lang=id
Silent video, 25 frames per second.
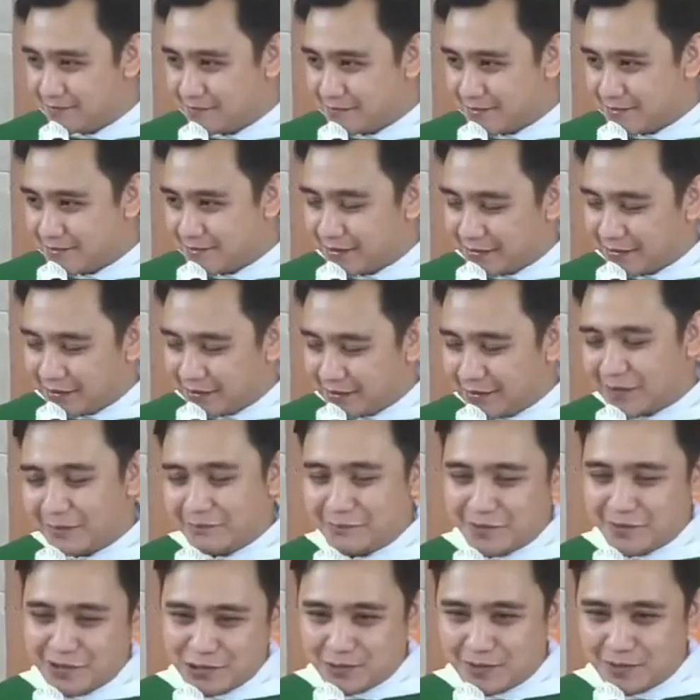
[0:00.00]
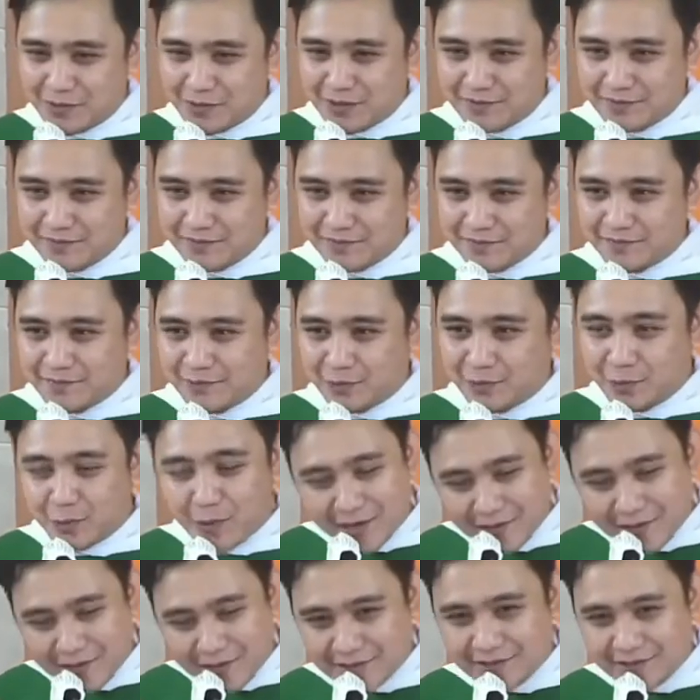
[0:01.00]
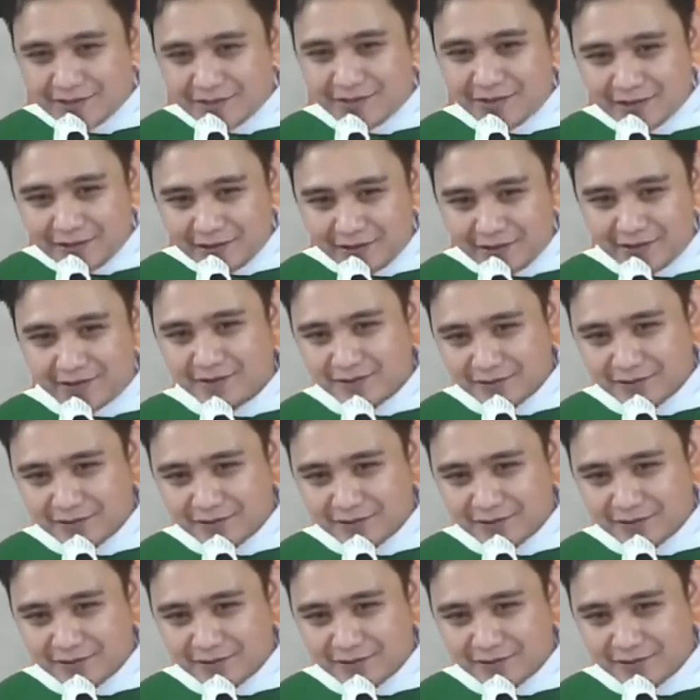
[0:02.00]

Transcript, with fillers: saat kita menjual Tuhan sendiri